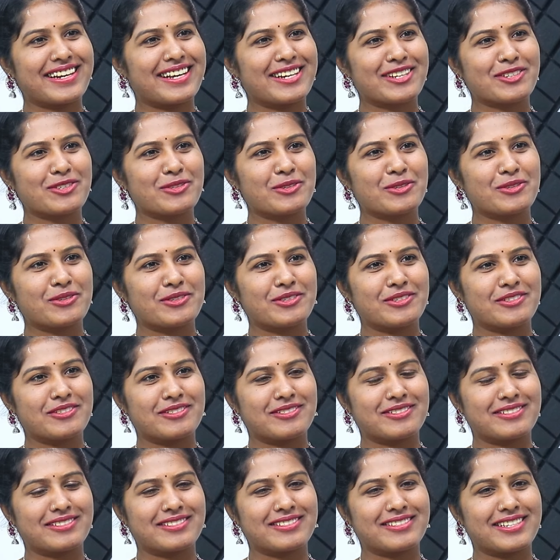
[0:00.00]
నాకు
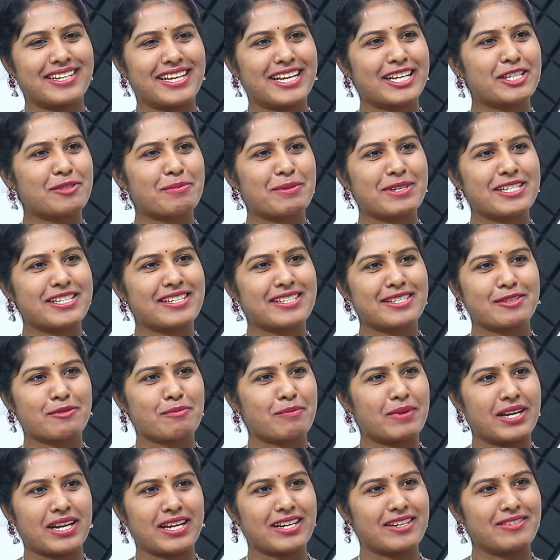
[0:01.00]
ఎక్స్ప్రెషన్స్
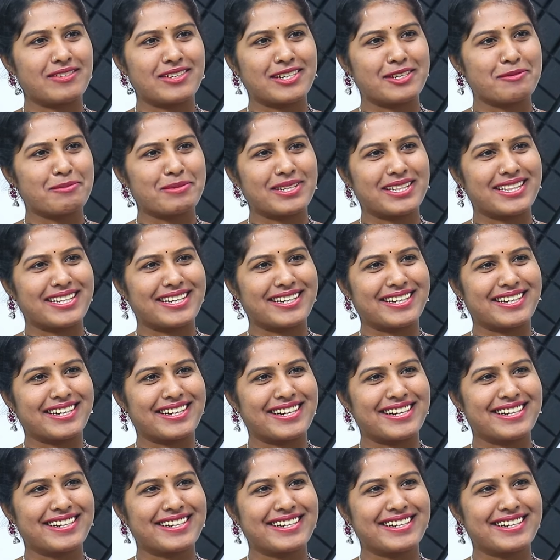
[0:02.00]
పలకవండి పెద్దగా